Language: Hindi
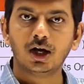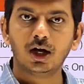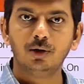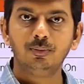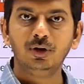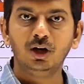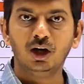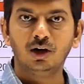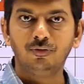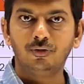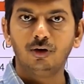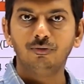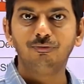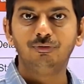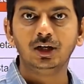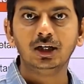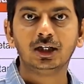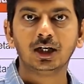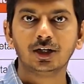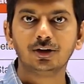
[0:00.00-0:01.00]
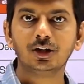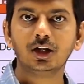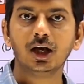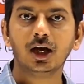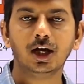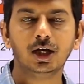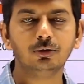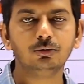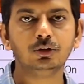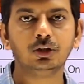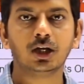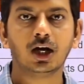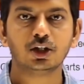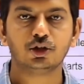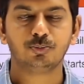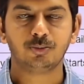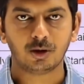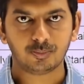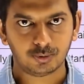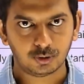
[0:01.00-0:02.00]
पी का फॉर्म फिल कर दिया है उनका आज
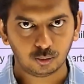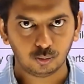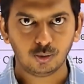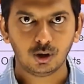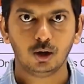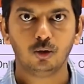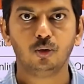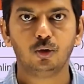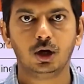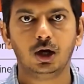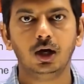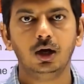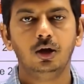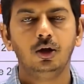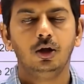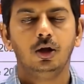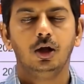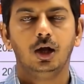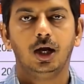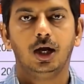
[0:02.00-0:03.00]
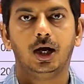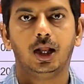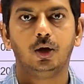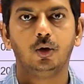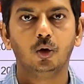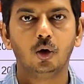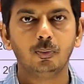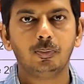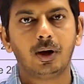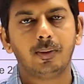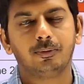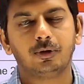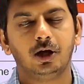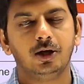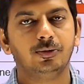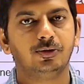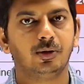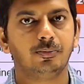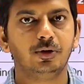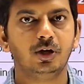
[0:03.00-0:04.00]
पेपर हुआ होगा एंड आई होप आपका
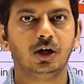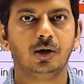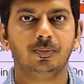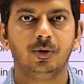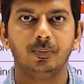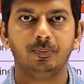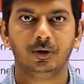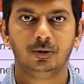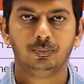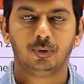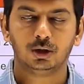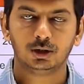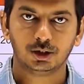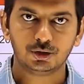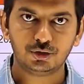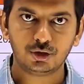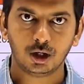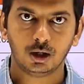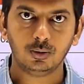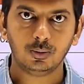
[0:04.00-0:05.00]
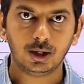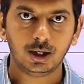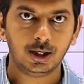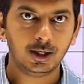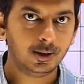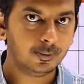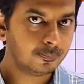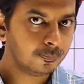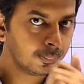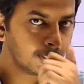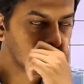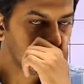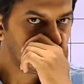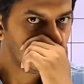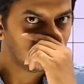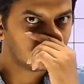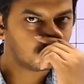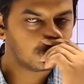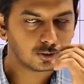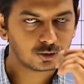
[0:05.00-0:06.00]
ये सभी का पेपर बहुत अच्छा हुआ है
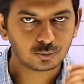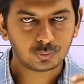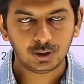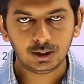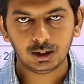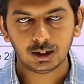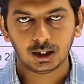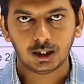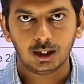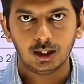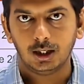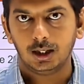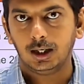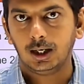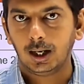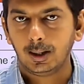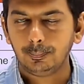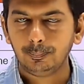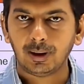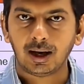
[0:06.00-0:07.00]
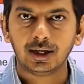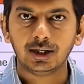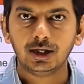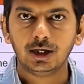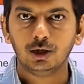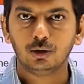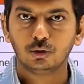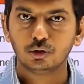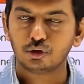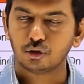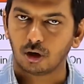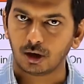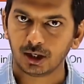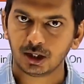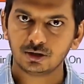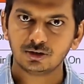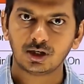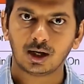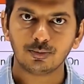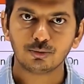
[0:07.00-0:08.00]
तो so, स्टूडेंट अब बारी है कुछ और
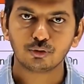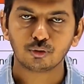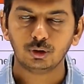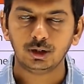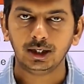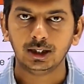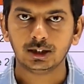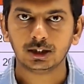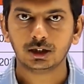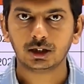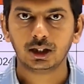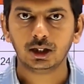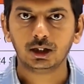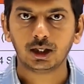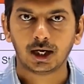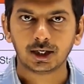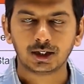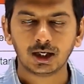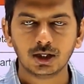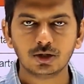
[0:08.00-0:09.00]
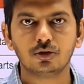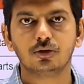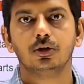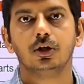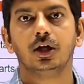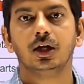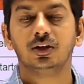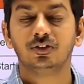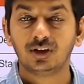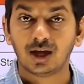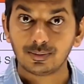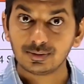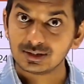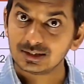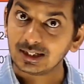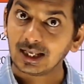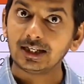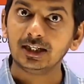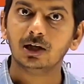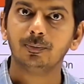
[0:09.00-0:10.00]
एग्जाम्स को लेकर कि क्या क्या एग्जाम्स
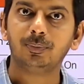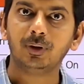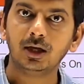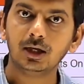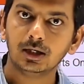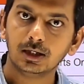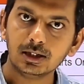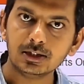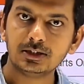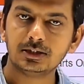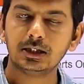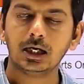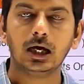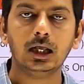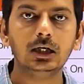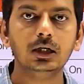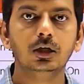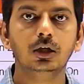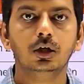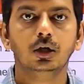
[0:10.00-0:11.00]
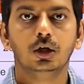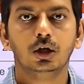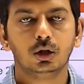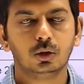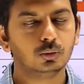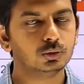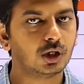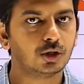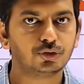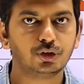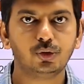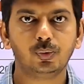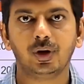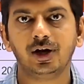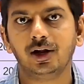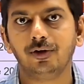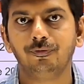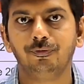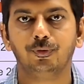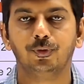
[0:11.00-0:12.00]
लाइनअप हैं इस साल
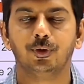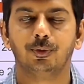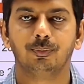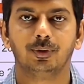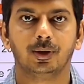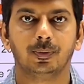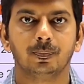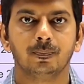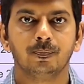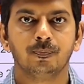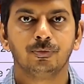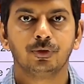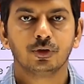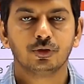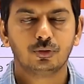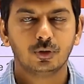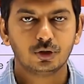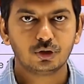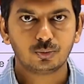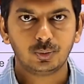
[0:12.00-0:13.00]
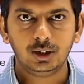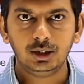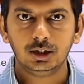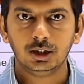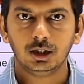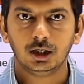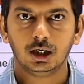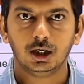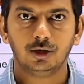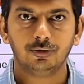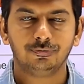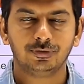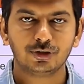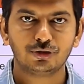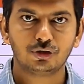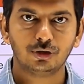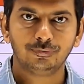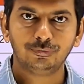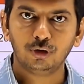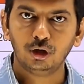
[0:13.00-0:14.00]
2024 में तो स्टूडेंट
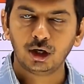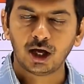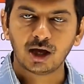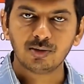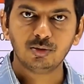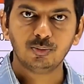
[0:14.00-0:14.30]
फर्स्ट ऑफ ऑल आई